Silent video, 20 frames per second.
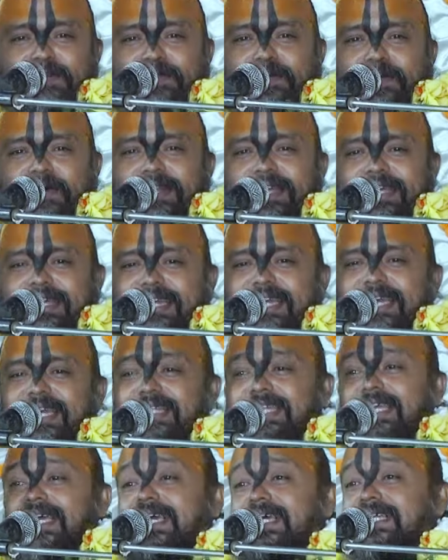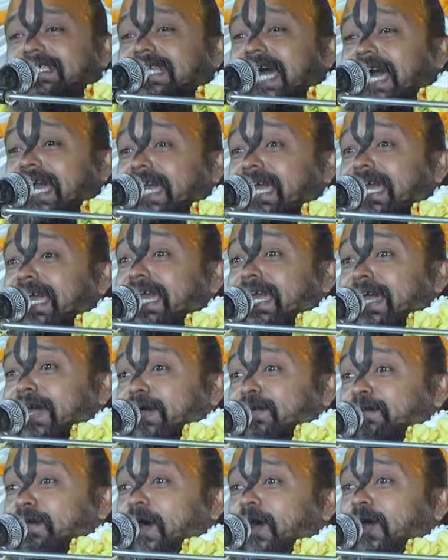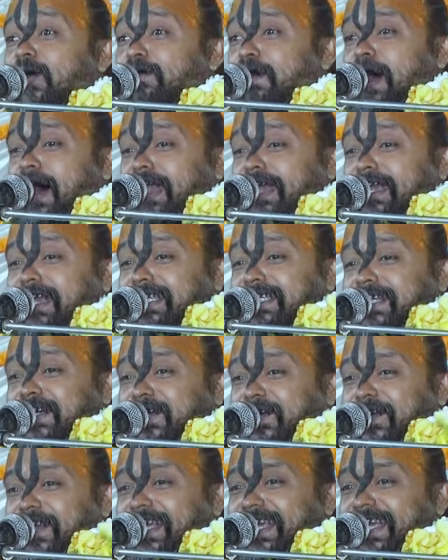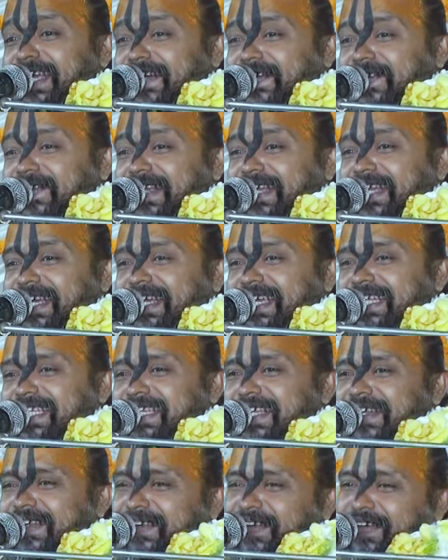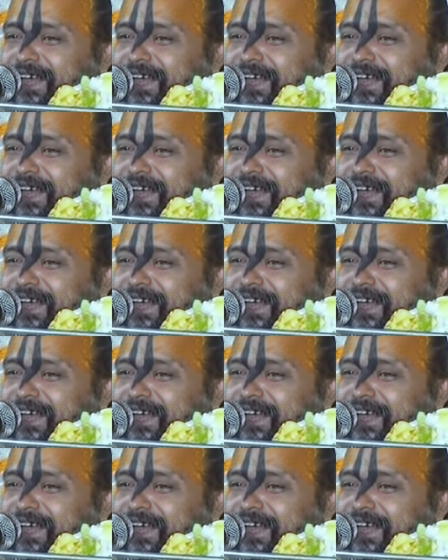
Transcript: পরীক্ষিত যাকে ভগবান নিজে কোলে করে রেখেছিল